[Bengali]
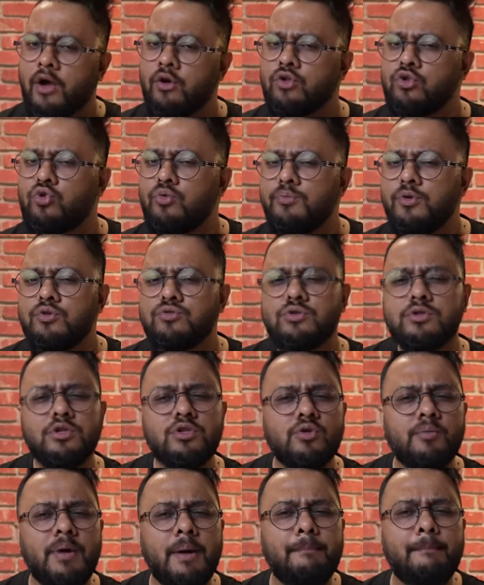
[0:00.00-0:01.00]
এখন তুমিও যদি
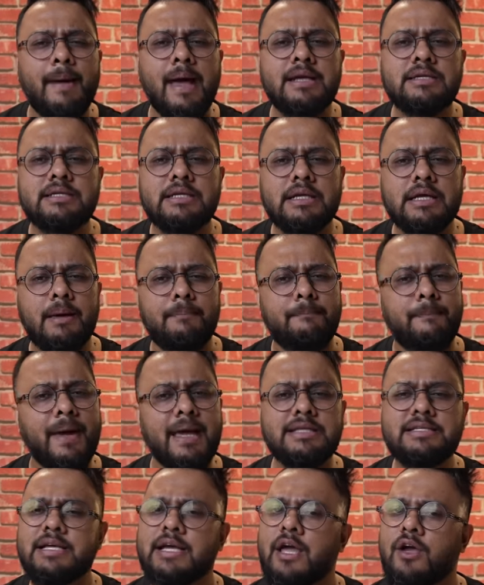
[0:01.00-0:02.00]
তোমার প্যাশনকে পে
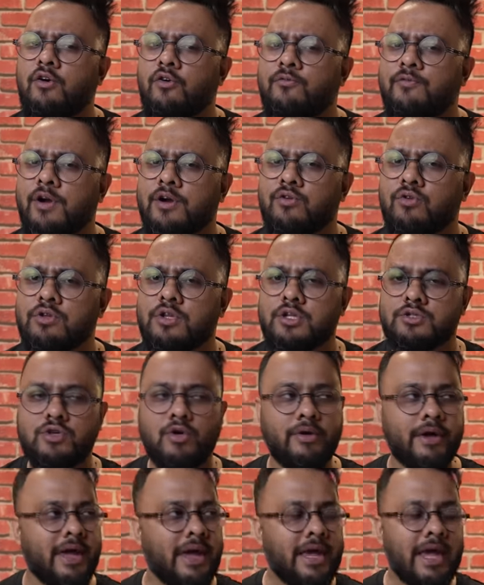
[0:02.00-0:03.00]
চেকে কনভার্ট করতে
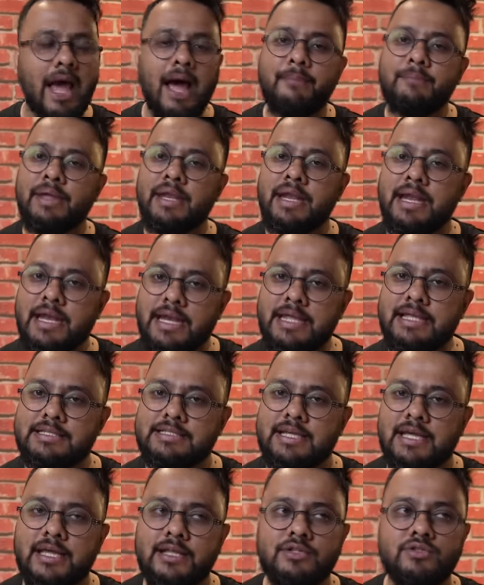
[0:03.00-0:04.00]
চাও এই আমি
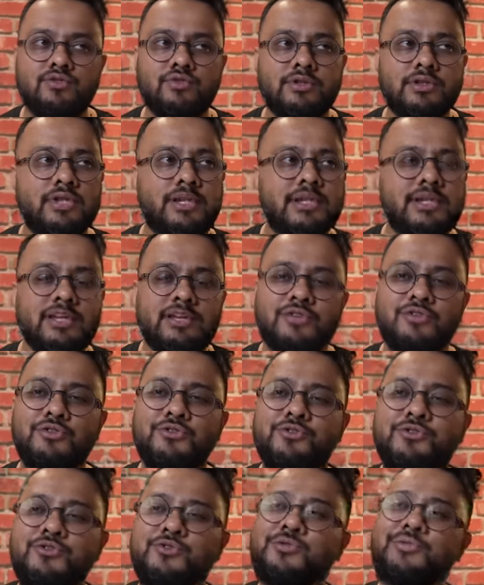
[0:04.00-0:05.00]
নিজে যদি
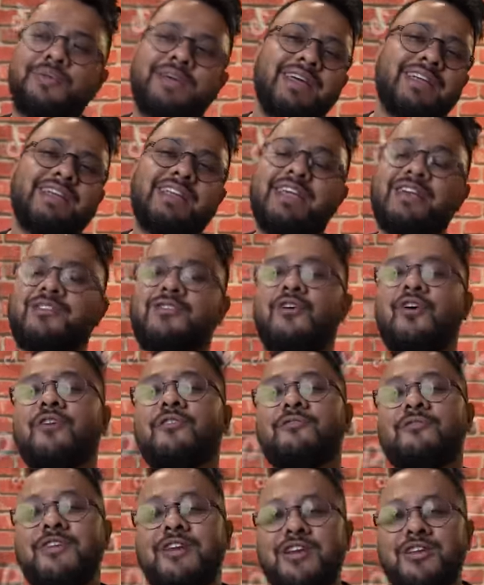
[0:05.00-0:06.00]
ইউটিউবে টিকটক
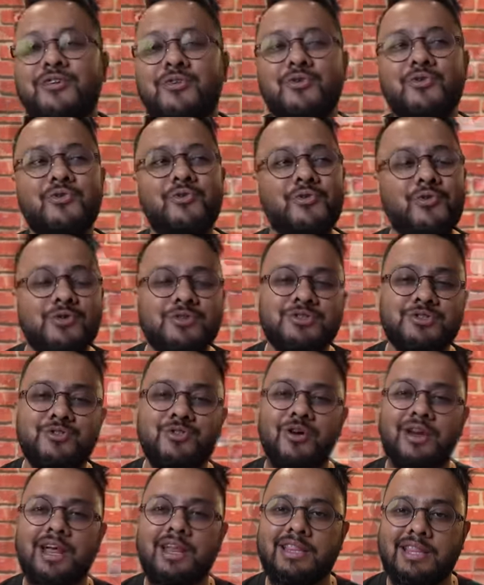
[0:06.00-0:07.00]
ভিডিও রোস্ট
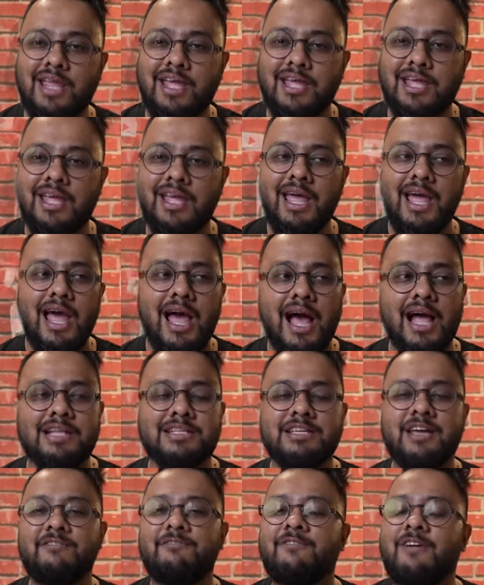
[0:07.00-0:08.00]
করা থেকে
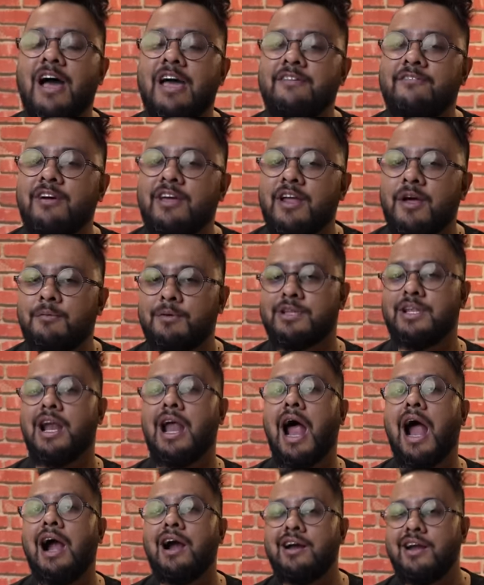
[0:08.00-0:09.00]
আজকে ফাইবারে আমাদের
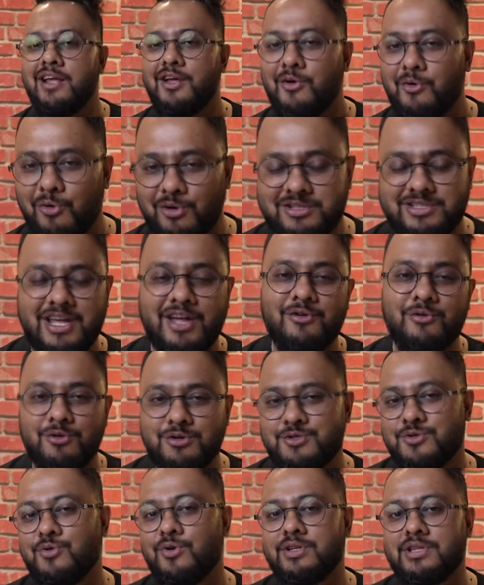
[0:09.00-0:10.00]
আর্নিং গোলসকে
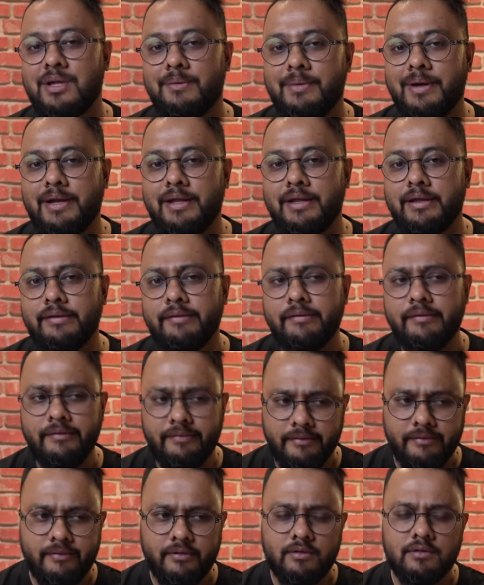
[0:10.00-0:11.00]
রোস্ট করতে পারি
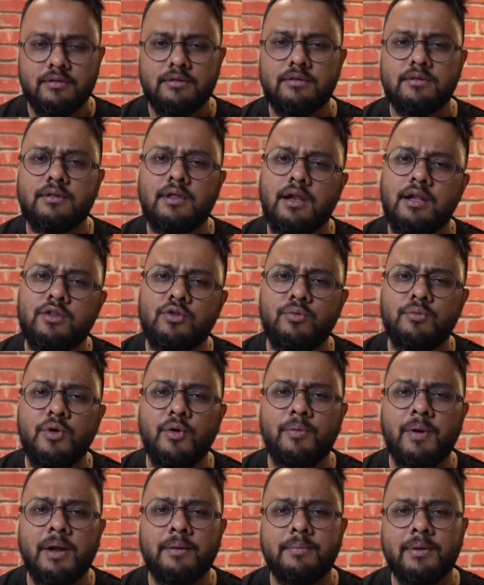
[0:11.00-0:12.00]
তাহলে
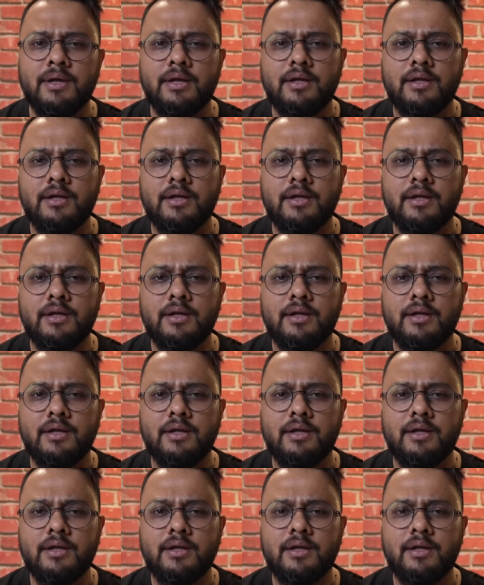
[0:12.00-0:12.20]
তুমিও পারবে